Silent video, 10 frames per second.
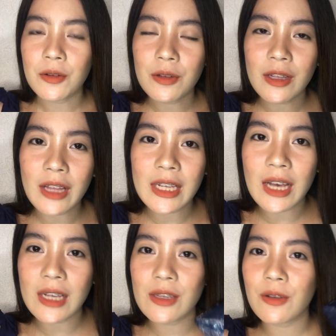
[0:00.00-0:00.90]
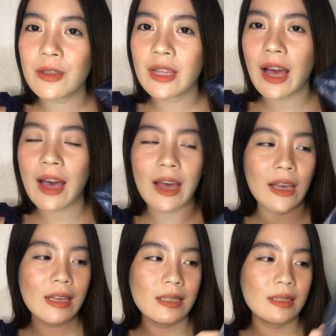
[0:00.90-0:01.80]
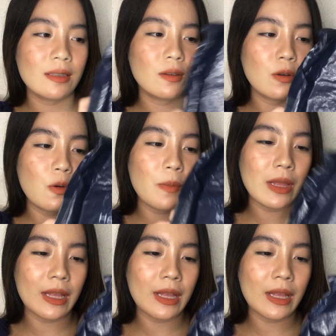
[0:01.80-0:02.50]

Doon na tayo sa kasunod guys. Open na